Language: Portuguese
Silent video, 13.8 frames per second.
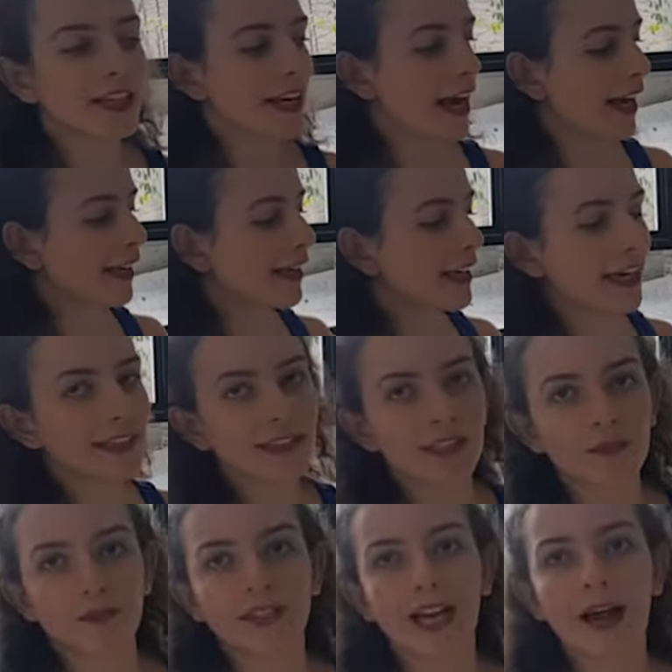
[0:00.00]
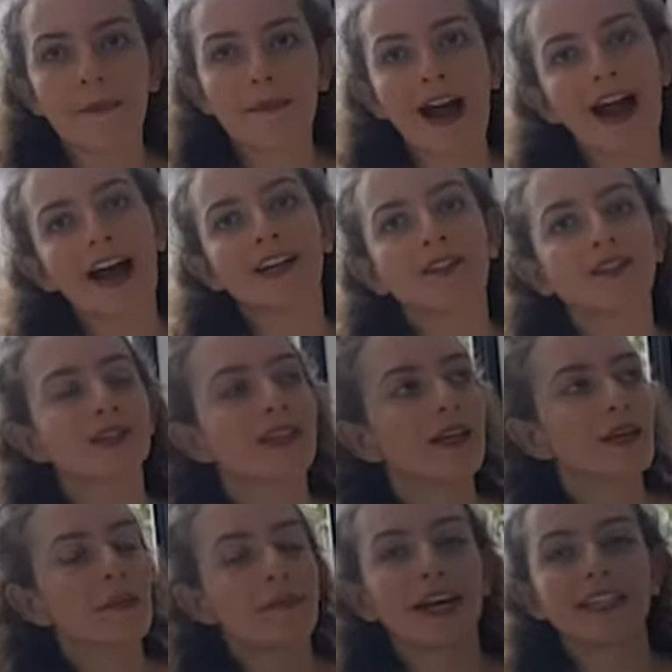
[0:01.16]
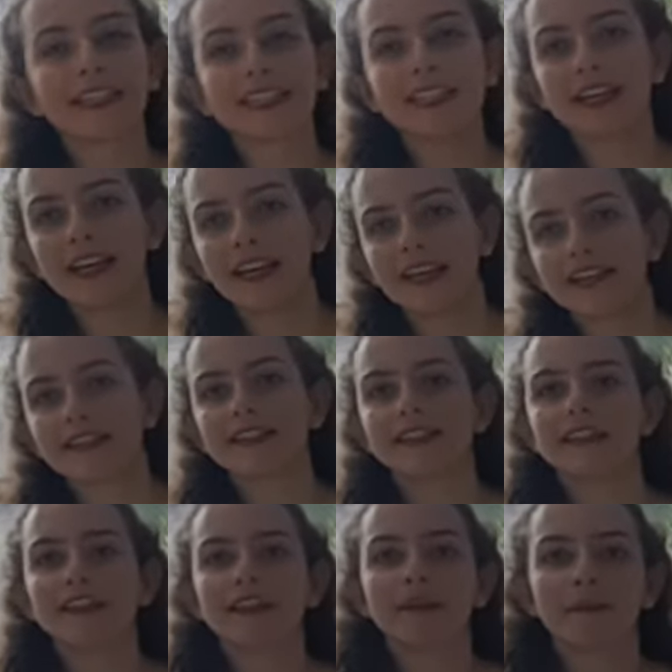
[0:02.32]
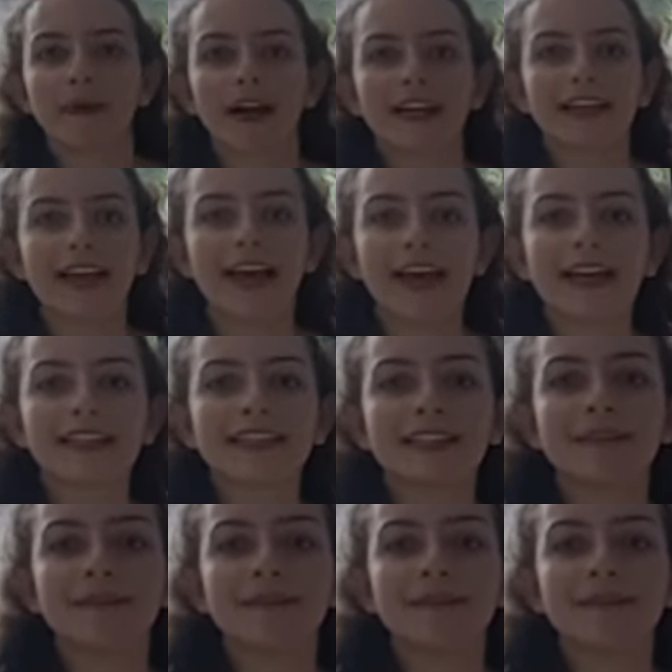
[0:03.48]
Aqui entram os armários, prateleiras, painéis,